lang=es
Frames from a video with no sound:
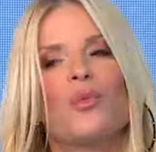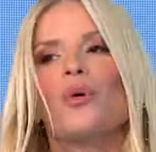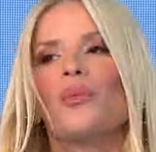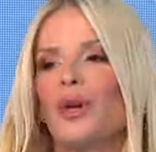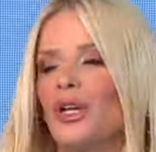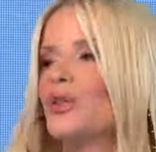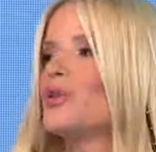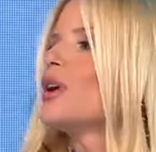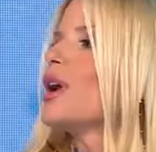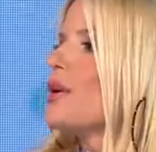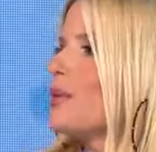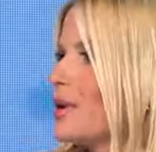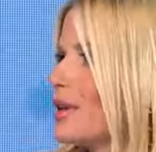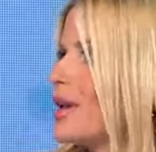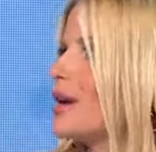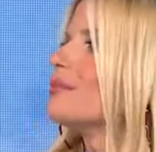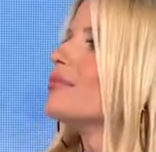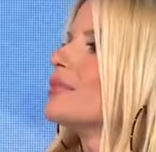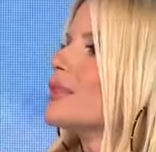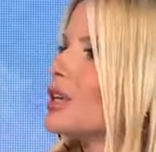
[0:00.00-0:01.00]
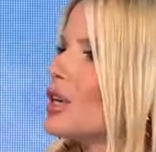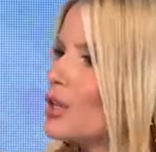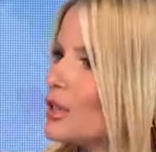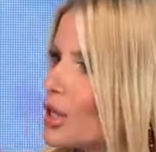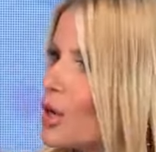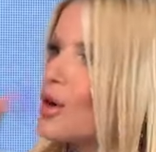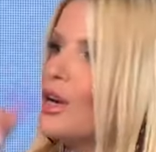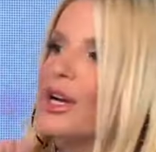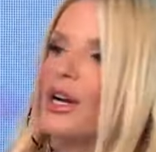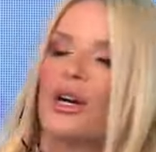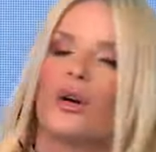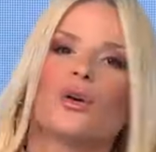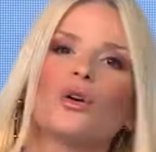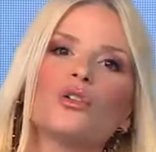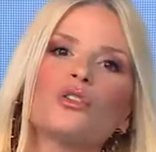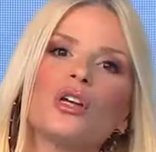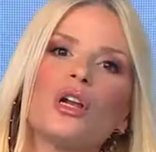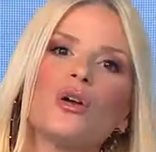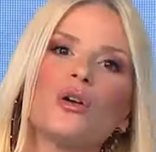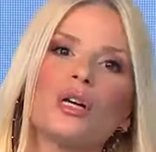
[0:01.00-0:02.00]
momento de la vida. Lo tengo que
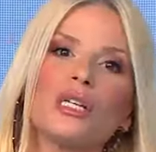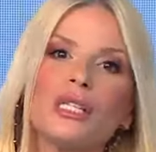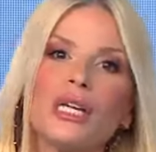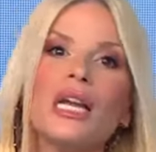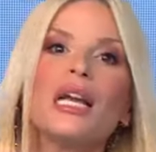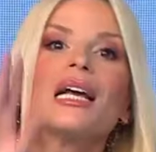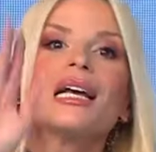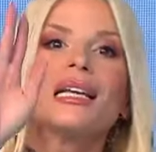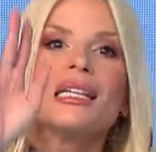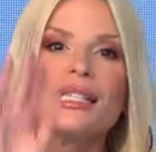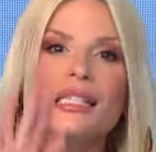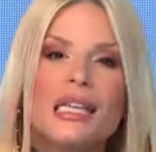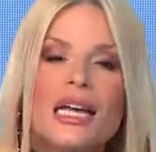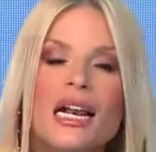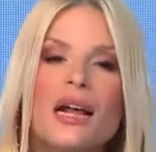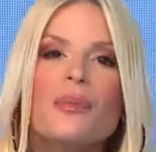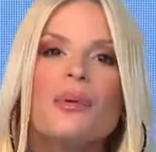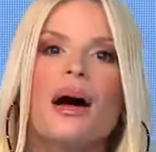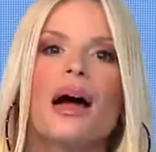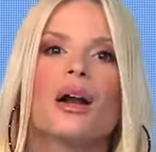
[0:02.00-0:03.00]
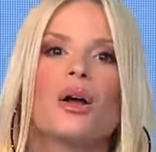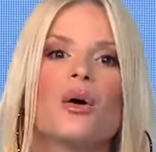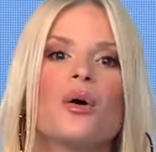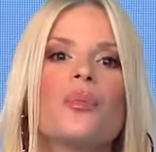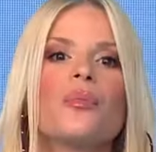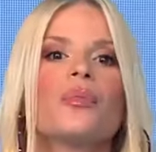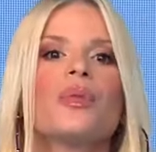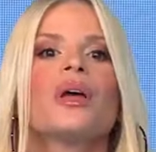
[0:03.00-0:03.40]
reconocer lo que sí. Sin embargo,